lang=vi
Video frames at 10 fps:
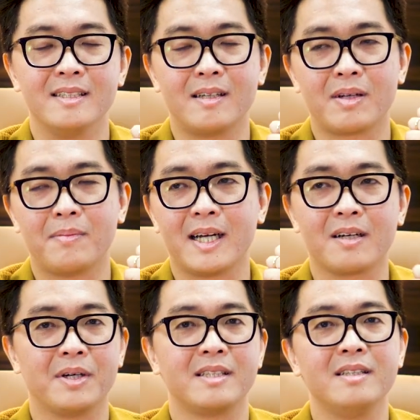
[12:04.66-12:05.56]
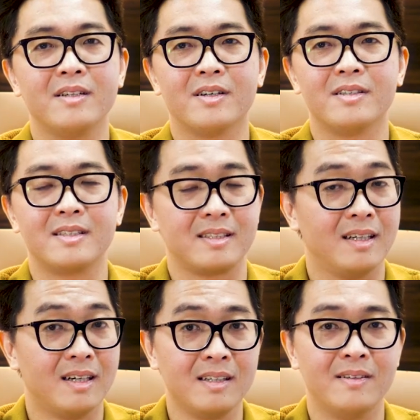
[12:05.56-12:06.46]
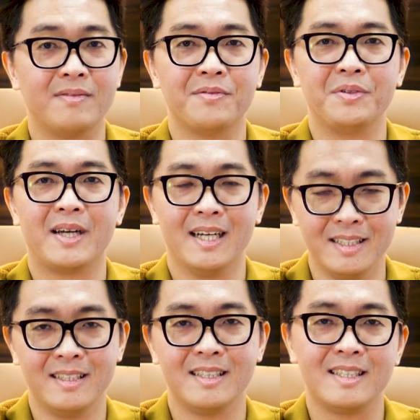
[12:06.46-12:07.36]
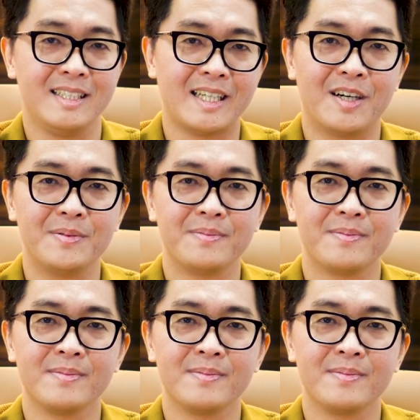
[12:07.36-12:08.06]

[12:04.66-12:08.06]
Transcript: ở trong năm 2024 nó rực rỡ hơn và vui vẻ hơn xin chào